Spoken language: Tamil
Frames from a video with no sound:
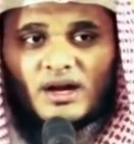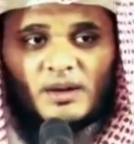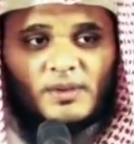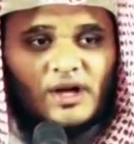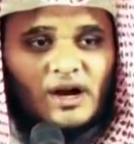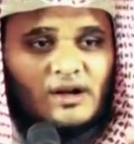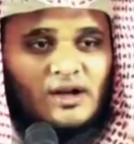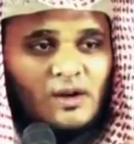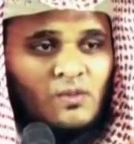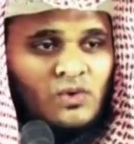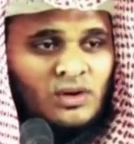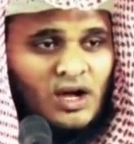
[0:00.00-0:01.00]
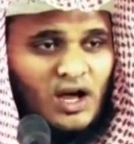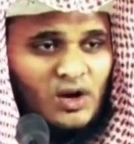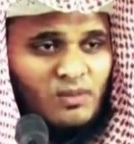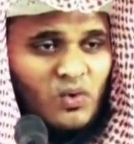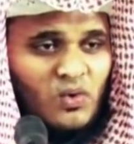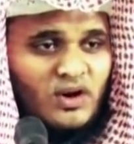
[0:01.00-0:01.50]
ரமதானுக்கு
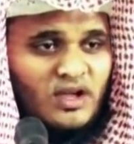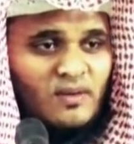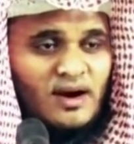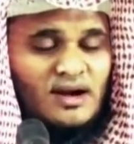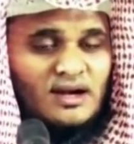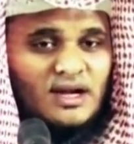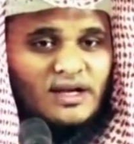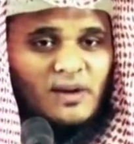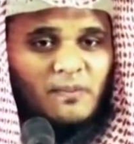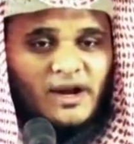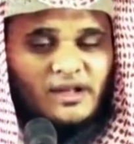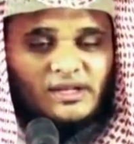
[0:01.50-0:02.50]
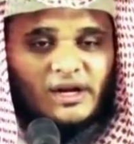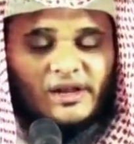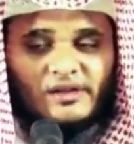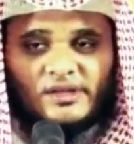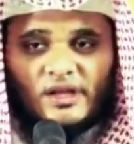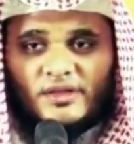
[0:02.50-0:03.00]
முன்னாலும் அவர்களுடைய வாழ்க்கை
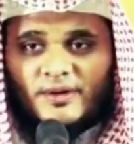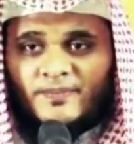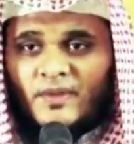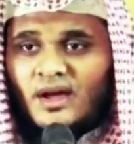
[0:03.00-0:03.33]
எப்படித்தான் இருந்தது